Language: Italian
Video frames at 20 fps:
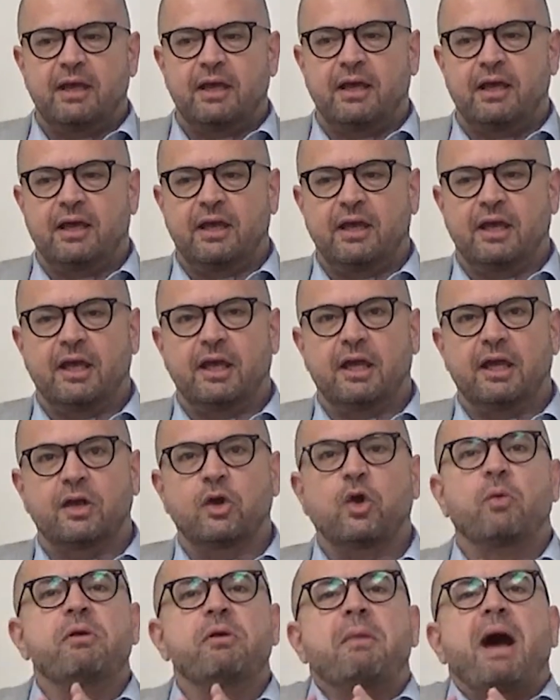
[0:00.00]
eh,
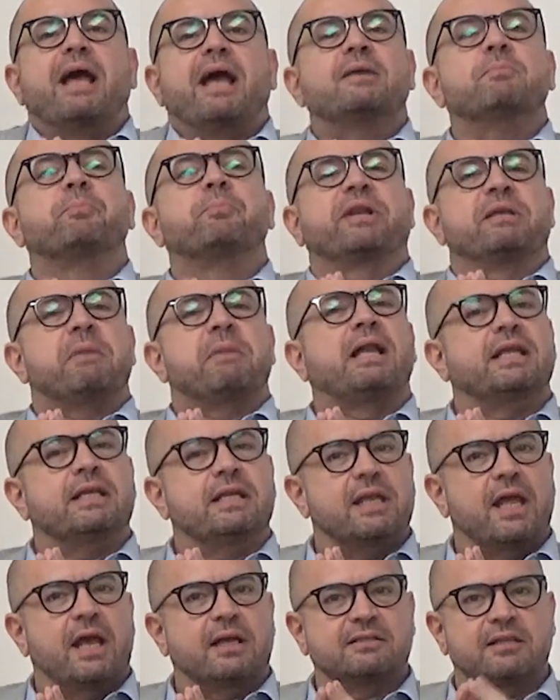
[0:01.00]
come mai in prima
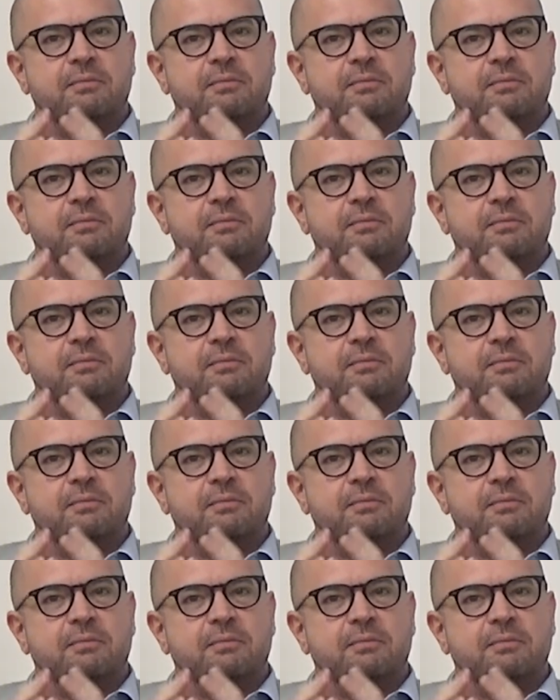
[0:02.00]
linea?